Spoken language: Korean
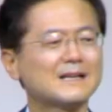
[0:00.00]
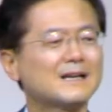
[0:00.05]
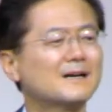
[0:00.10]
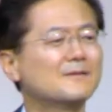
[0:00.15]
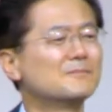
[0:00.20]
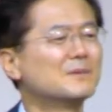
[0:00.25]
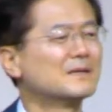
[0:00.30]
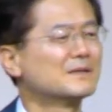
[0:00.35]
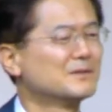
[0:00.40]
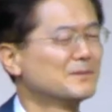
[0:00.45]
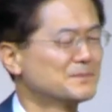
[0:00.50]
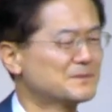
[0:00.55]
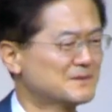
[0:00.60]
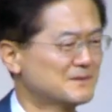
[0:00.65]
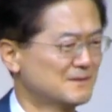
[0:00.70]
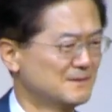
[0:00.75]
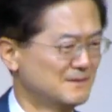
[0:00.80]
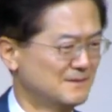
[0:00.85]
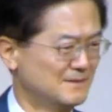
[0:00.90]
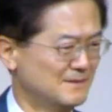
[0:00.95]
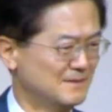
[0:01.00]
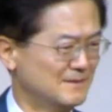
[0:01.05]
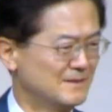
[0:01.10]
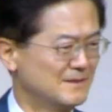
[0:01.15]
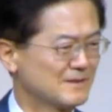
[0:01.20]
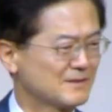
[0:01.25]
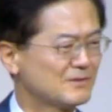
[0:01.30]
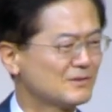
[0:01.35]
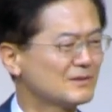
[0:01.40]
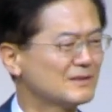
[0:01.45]
사랑만 없어.
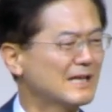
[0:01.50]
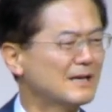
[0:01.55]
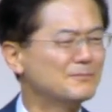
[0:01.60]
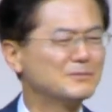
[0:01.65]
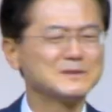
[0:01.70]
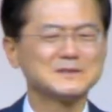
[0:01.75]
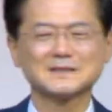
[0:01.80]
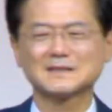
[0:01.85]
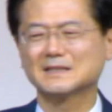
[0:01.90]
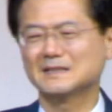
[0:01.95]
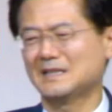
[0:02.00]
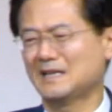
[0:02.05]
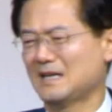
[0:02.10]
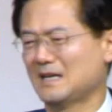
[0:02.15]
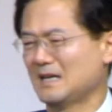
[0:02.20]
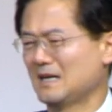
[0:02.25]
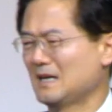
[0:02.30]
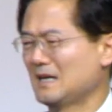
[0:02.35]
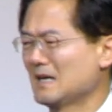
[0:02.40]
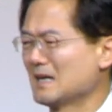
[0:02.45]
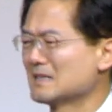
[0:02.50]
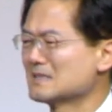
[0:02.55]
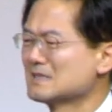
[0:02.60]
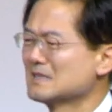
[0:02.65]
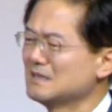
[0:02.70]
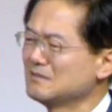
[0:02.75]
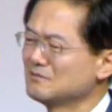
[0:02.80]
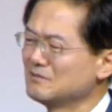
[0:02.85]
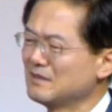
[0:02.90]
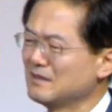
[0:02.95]
그리고 나머지가 다
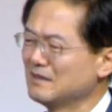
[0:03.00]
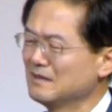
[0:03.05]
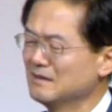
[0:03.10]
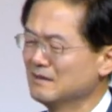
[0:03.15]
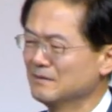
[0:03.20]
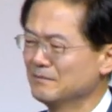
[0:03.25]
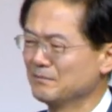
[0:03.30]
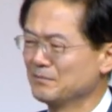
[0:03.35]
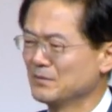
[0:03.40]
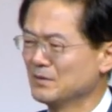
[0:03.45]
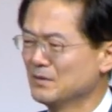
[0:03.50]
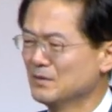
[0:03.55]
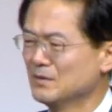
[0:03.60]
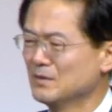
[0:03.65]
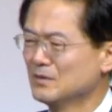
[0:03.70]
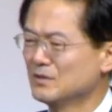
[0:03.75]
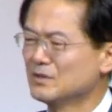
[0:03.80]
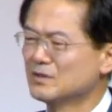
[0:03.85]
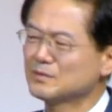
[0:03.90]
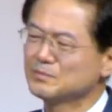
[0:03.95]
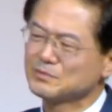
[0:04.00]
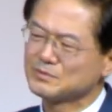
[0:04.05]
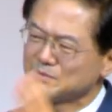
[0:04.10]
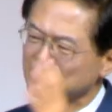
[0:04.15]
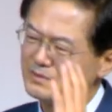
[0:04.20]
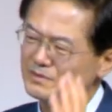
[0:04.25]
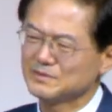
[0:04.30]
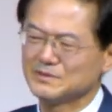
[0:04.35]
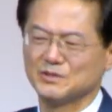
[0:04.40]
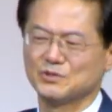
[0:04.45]
잘 돼. 여러분
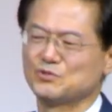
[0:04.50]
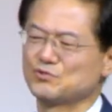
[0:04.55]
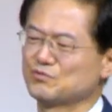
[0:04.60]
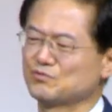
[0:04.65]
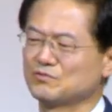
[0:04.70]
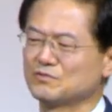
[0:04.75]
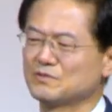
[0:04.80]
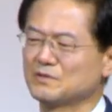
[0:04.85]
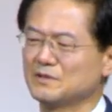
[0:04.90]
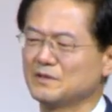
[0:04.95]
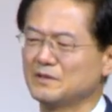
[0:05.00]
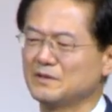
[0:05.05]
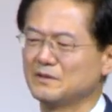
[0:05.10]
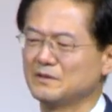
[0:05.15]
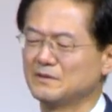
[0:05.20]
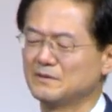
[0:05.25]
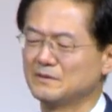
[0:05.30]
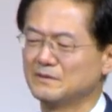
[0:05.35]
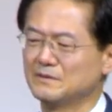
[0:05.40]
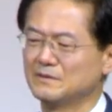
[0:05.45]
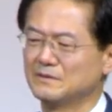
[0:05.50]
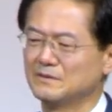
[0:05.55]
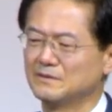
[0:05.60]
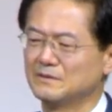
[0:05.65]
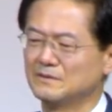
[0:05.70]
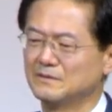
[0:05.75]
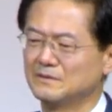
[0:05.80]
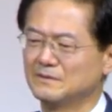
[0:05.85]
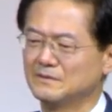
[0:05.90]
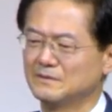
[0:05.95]
그건 이제 죽은 거예요. 어?
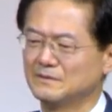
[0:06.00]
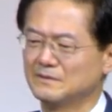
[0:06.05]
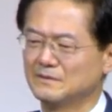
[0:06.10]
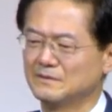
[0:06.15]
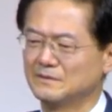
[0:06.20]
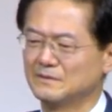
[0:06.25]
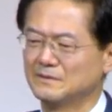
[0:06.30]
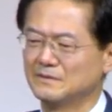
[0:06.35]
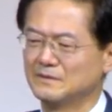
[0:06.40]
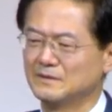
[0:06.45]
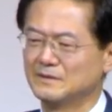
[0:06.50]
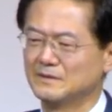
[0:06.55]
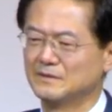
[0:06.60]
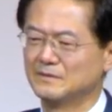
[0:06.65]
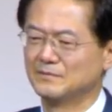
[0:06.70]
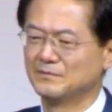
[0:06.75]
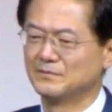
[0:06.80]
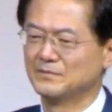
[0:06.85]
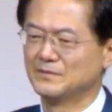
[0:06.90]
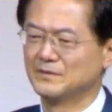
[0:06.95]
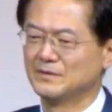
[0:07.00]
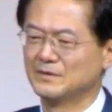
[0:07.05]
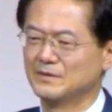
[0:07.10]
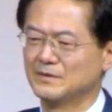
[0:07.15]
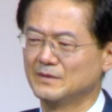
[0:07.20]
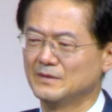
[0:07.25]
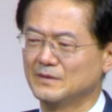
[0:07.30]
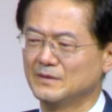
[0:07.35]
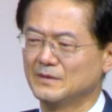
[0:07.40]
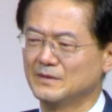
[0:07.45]
네.
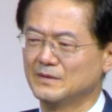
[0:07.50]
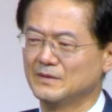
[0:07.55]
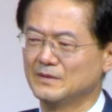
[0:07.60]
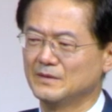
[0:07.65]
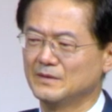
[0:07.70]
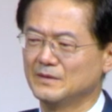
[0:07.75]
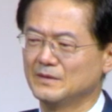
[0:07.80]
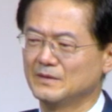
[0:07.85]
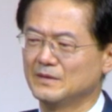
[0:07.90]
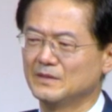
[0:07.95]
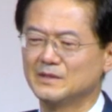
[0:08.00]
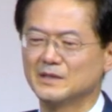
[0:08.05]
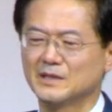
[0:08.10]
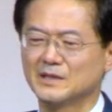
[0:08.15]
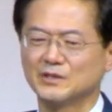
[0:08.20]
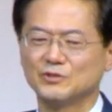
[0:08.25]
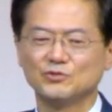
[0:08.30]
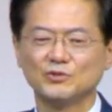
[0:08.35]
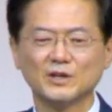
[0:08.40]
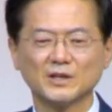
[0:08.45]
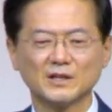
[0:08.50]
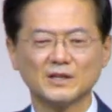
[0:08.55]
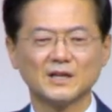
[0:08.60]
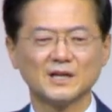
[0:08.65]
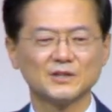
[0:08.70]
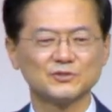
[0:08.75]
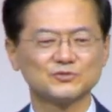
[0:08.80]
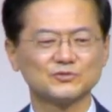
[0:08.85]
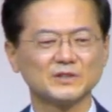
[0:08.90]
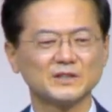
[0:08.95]
옛날에 유행가
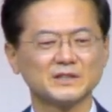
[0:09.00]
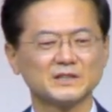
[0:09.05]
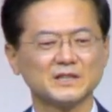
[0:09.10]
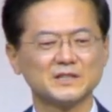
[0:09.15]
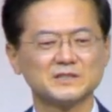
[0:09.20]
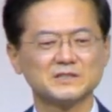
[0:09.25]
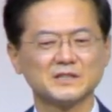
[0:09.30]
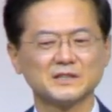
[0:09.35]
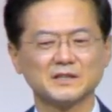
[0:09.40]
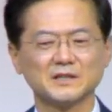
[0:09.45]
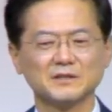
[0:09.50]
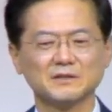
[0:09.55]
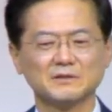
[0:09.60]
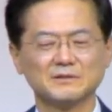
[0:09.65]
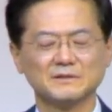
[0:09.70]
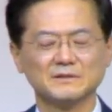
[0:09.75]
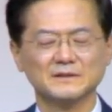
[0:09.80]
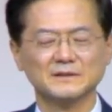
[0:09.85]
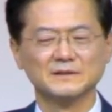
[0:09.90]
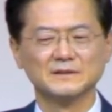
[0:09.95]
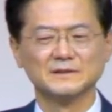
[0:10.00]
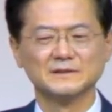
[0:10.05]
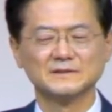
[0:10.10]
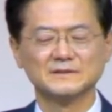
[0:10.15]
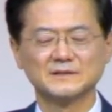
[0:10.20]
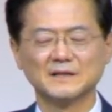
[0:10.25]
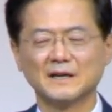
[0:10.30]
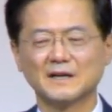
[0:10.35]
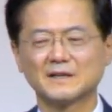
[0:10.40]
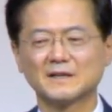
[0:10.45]
가수가 얘기했잖아요.
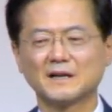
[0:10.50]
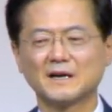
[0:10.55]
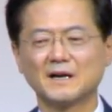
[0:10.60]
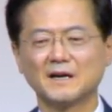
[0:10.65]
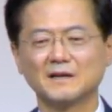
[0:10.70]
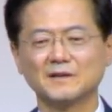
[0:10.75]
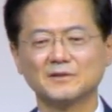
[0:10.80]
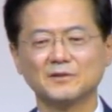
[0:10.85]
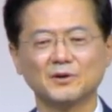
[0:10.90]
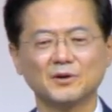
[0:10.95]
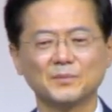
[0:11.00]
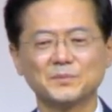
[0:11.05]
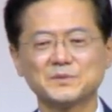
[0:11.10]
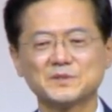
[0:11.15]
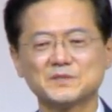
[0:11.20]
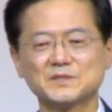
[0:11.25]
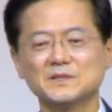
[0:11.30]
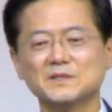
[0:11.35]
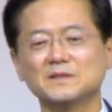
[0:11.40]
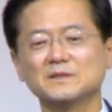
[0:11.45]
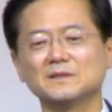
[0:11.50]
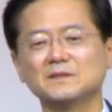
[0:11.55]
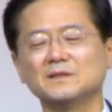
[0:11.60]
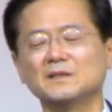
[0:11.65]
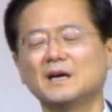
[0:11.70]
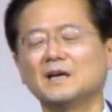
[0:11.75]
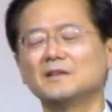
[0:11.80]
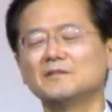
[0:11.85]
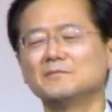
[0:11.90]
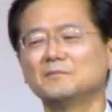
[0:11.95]
사랑 없인
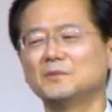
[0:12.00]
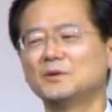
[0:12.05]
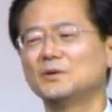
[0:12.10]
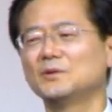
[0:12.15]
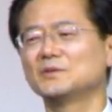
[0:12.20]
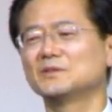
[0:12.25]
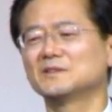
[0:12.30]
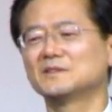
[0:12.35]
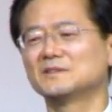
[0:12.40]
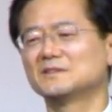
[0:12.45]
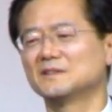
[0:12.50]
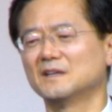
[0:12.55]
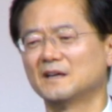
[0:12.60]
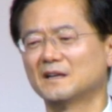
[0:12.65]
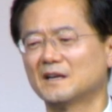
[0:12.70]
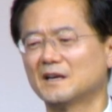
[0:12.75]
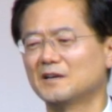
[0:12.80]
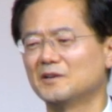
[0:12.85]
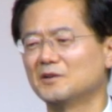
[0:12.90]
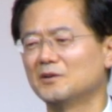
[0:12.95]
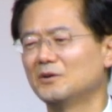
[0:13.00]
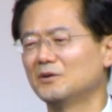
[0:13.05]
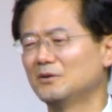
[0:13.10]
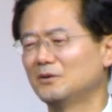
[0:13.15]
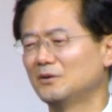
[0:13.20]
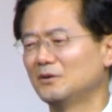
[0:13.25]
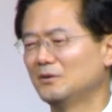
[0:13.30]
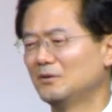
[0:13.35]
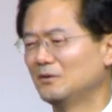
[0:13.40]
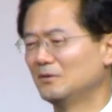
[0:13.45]
난 못
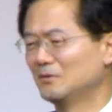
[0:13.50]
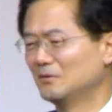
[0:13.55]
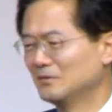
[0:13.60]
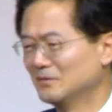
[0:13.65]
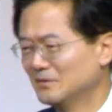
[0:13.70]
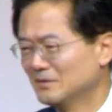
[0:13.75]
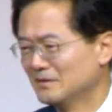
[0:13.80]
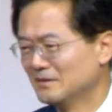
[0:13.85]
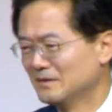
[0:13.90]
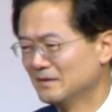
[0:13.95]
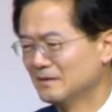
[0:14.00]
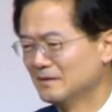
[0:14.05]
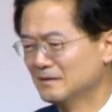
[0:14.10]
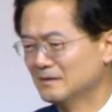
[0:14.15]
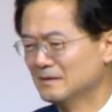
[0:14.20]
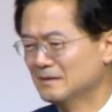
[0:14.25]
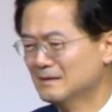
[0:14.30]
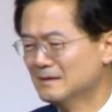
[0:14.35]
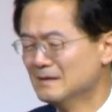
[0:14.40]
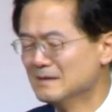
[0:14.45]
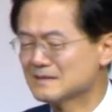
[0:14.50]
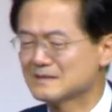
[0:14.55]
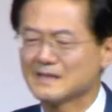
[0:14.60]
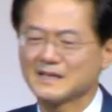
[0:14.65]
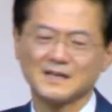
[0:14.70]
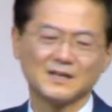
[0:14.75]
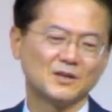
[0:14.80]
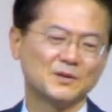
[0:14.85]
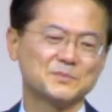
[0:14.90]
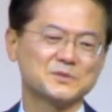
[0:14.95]
살아요. 예.
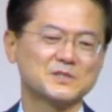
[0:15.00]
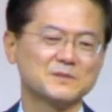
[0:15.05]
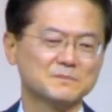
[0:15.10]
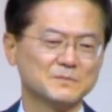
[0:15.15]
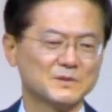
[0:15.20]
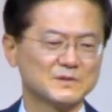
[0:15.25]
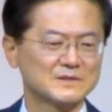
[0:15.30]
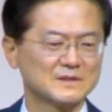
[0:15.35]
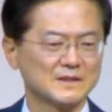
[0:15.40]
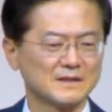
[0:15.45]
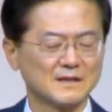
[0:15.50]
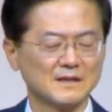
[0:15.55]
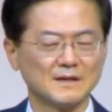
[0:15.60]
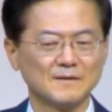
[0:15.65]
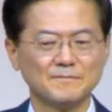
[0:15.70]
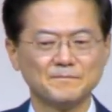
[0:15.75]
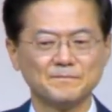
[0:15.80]
사랑 없인 못 살아.